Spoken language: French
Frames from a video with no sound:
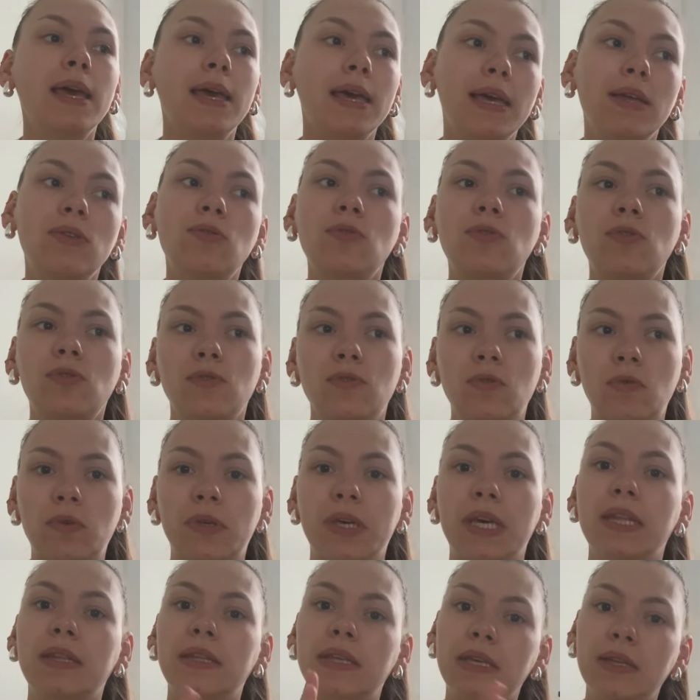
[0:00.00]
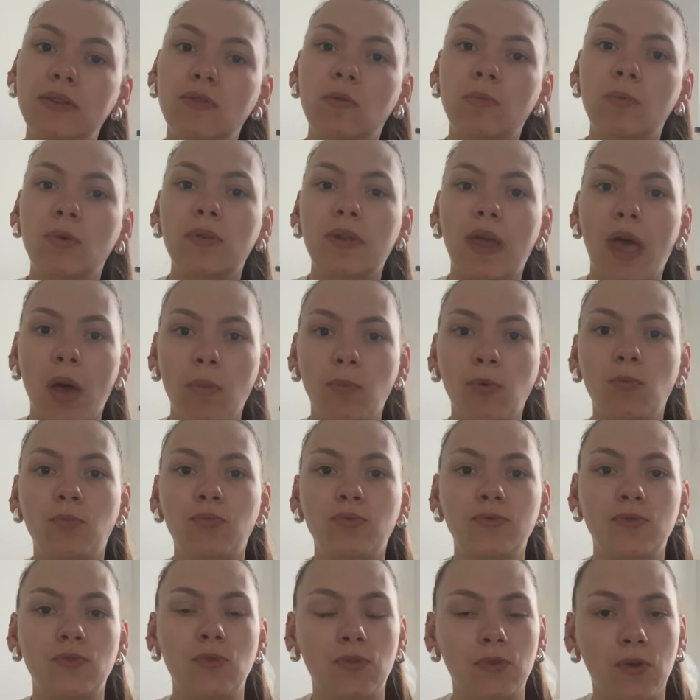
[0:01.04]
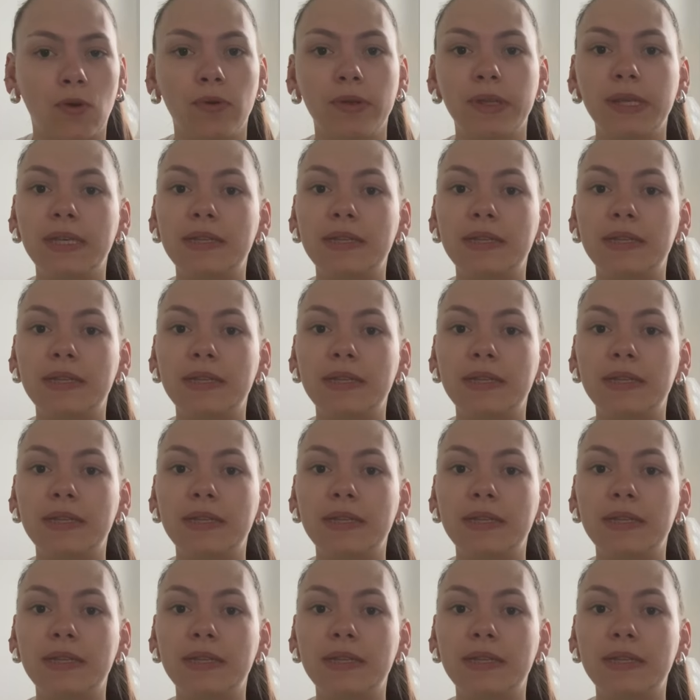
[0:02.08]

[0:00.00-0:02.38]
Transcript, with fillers: et d'autres enquêtes qui demandent un peu plus de temps.